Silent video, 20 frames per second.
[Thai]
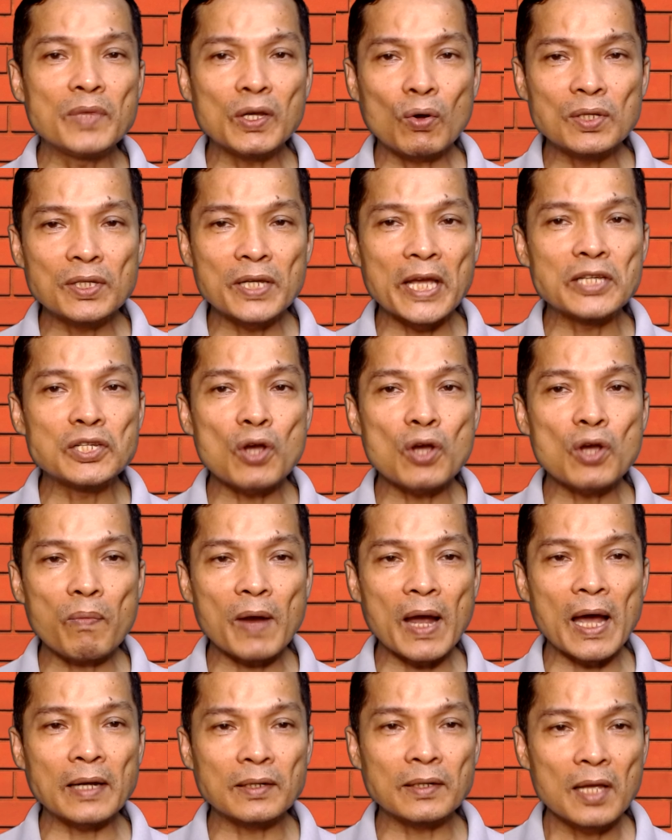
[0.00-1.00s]
คนใจชอบ
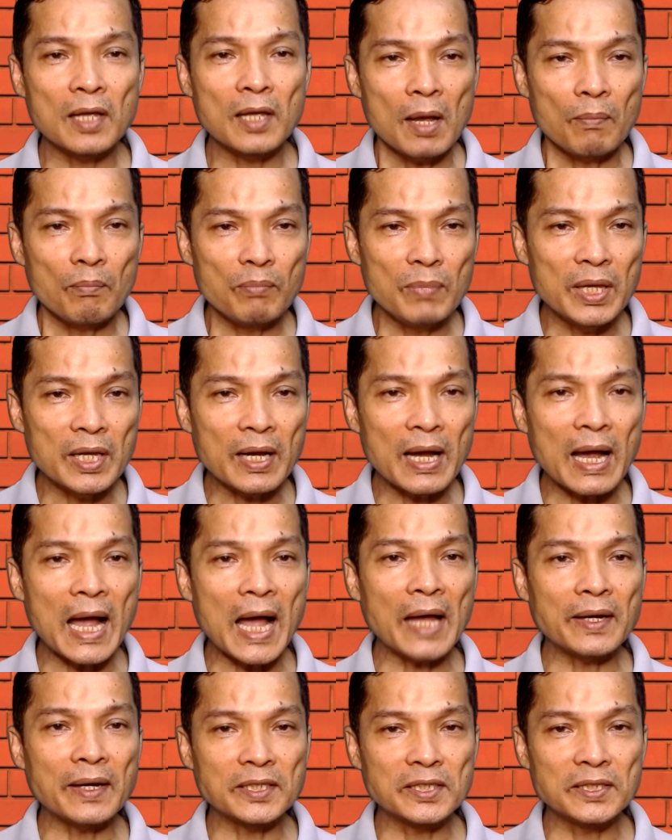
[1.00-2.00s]
กัน มีค่า
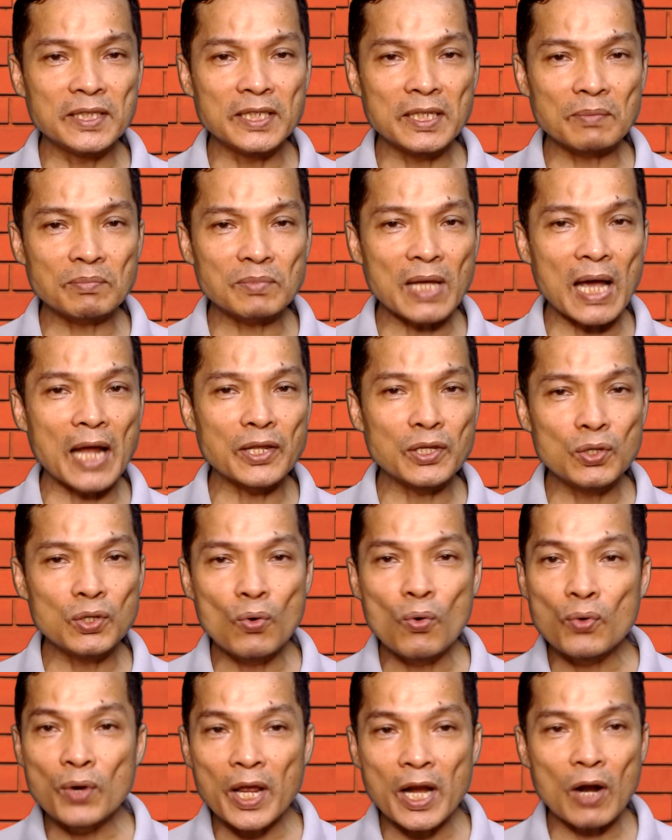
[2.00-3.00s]
ดัชนีน้ำตาลอยู่
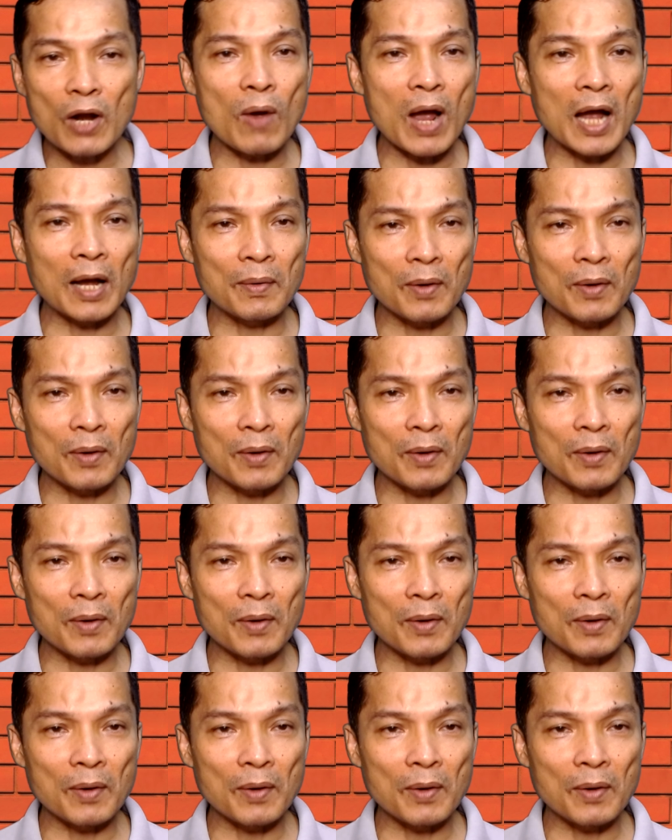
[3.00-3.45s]
ในระหว่าง